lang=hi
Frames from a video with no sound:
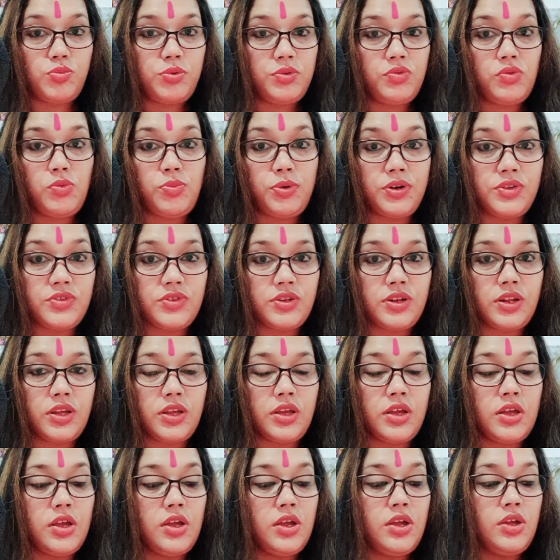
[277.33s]
भी वो पर्सन
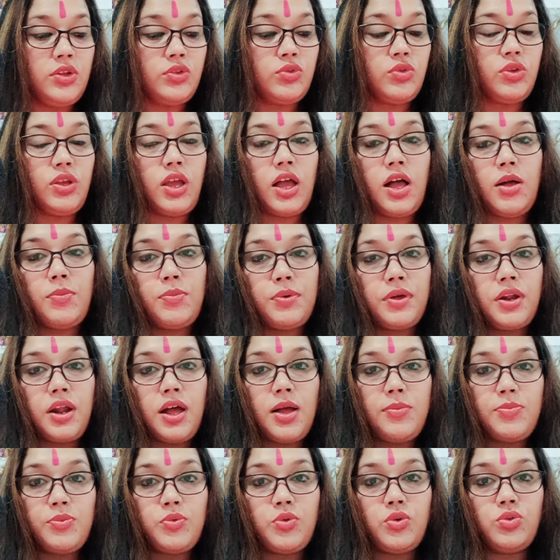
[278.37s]
है तो यहाँ पर
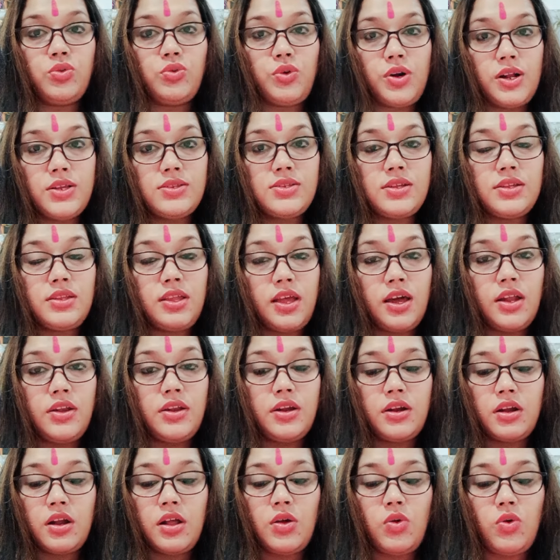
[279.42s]
आपको थोड़ा सा ध्यान
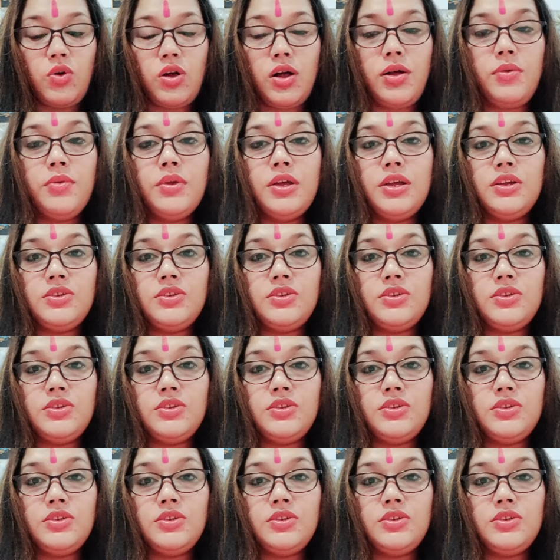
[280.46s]
रखना होगा